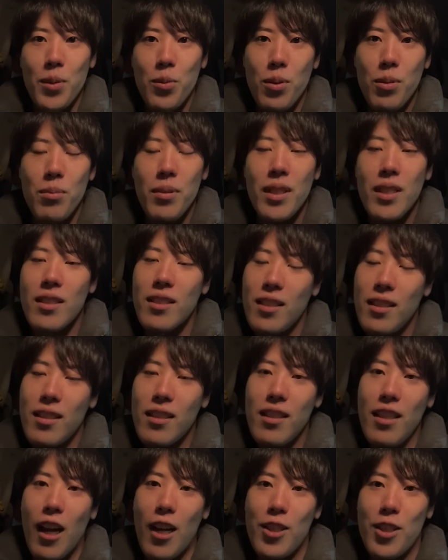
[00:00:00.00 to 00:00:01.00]
俺もだから背
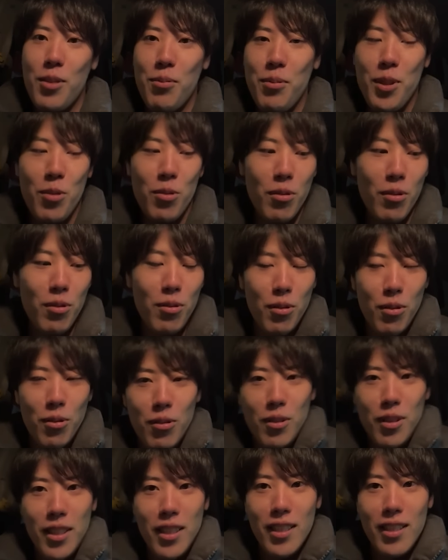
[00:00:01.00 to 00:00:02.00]
中にハシビロコウの、
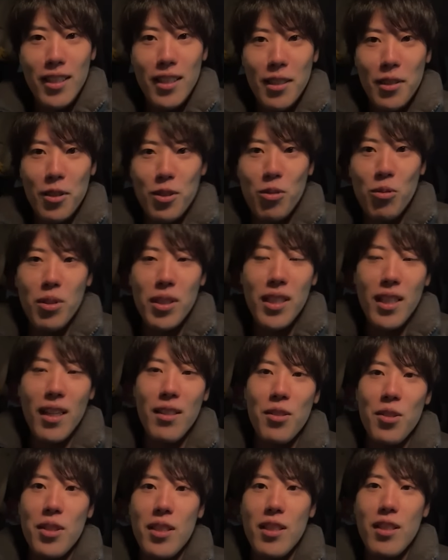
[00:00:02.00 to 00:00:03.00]
なんかクソ威
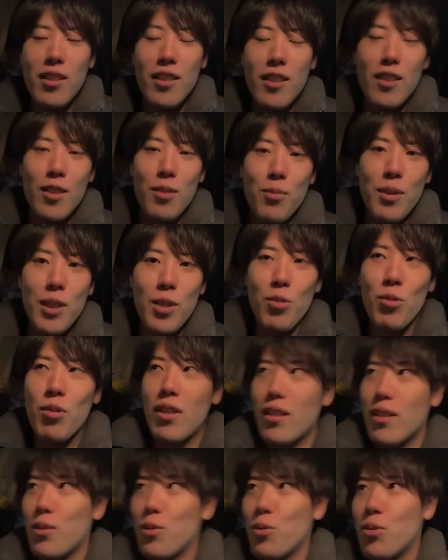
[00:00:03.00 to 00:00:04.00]
嚇してる映像見れよう
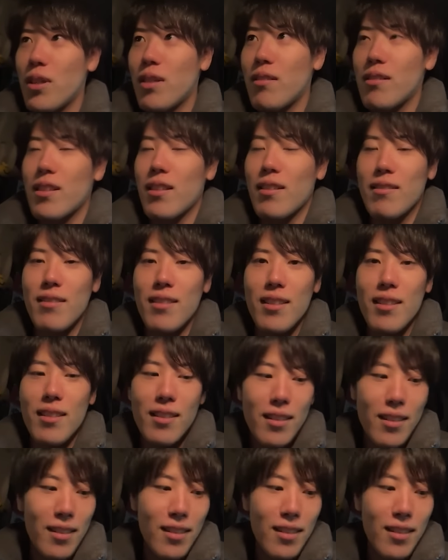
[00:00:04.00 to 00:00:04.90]
かな、動画の企画で。